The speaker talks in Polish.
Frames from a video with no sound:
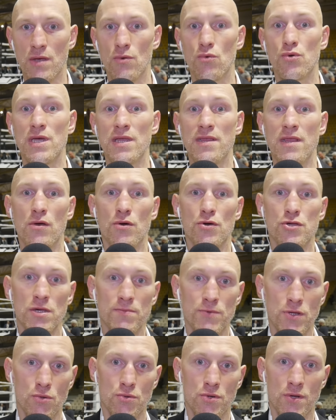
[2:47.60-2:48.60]
U jednego
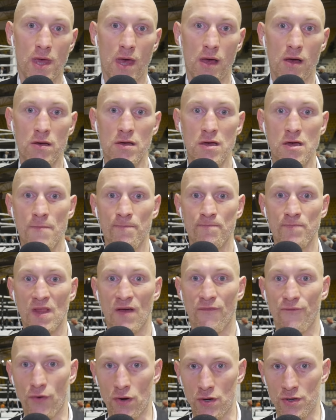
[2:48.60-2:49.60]
szybciej, u drugiego
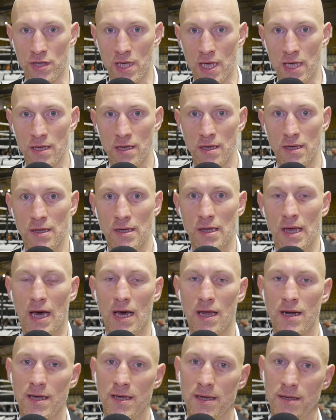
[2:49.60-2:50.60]
wolniej,
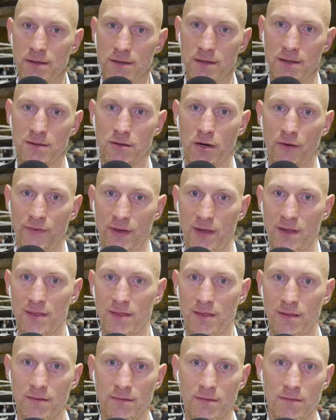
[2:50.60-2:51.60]
ale zdrowie
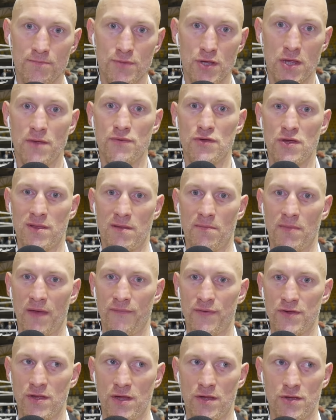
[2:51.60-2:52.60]
jest przede wszystkim
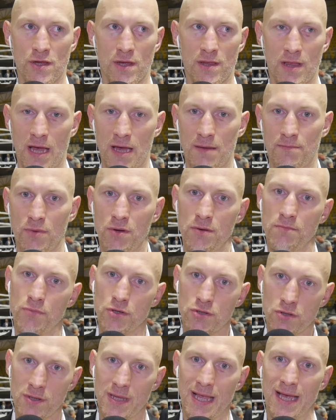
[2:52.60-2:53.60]
najważniejsze, tak? Bo,
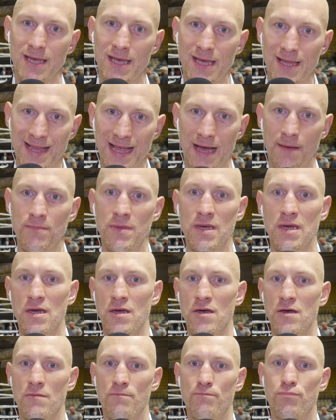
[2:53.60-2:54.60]
bo to daje nam
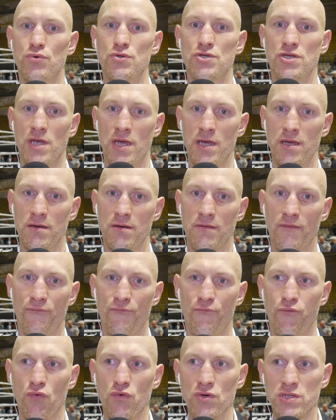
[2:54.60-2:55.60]
później
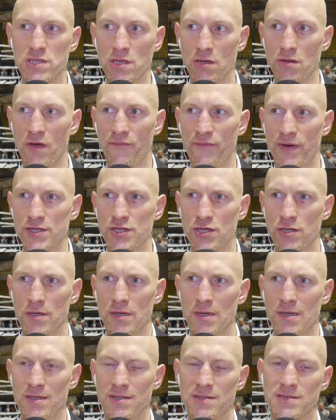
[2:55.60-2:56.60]
funkcjonować
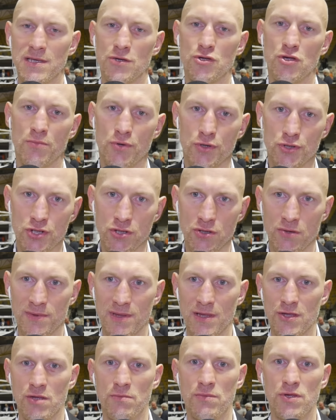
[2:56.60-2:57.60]
z naszą rodziną,
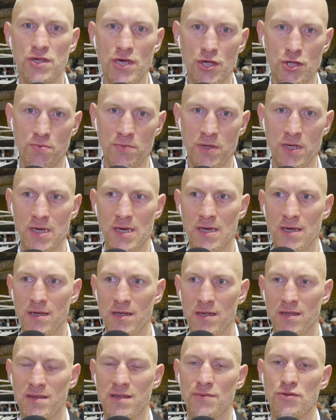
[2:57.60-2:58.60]
z naszymi dziećmi,
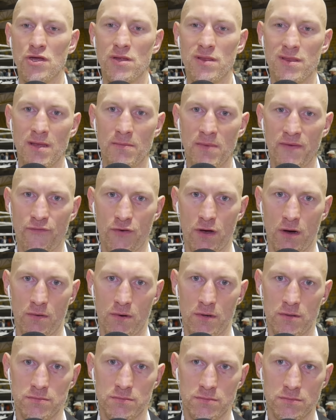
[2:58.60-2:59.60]
ze wszystkimi w
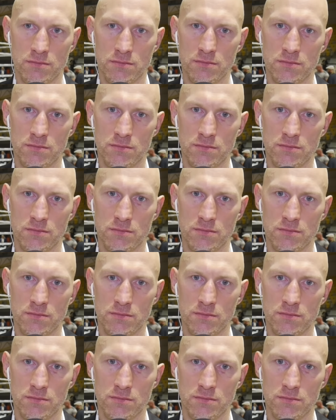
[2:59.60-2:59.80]
koło.